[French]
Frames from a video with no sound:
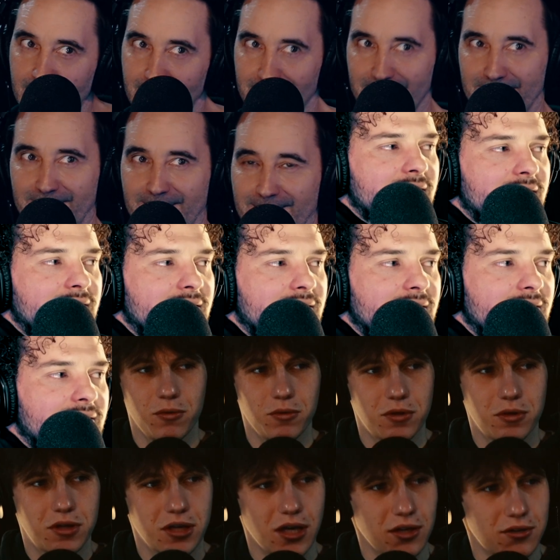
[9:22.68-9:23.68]
si c'était écrit
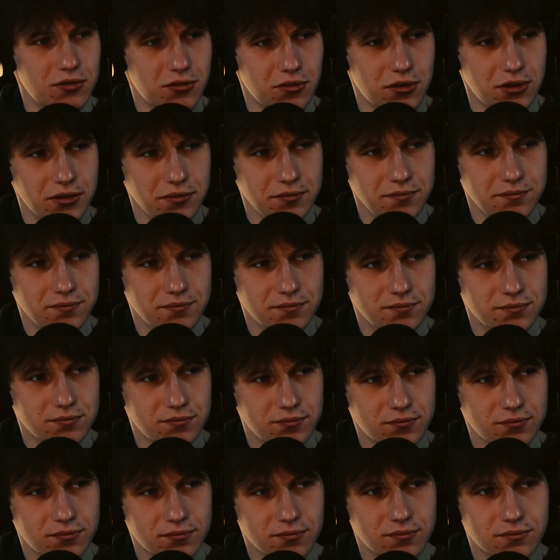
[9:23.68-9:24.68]
par Lucas, tu vois. Mais
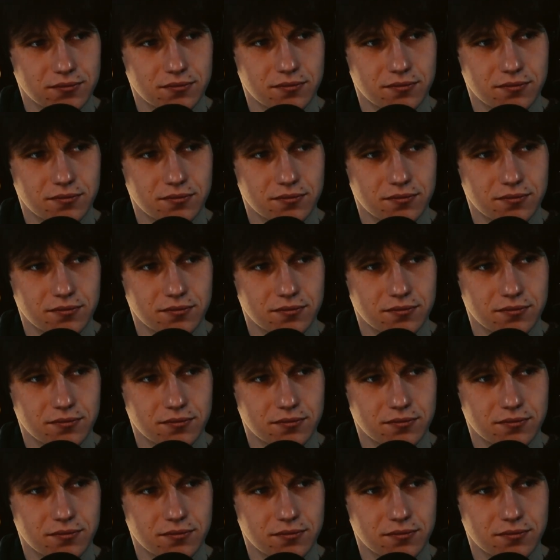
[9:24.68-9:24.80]
tu sais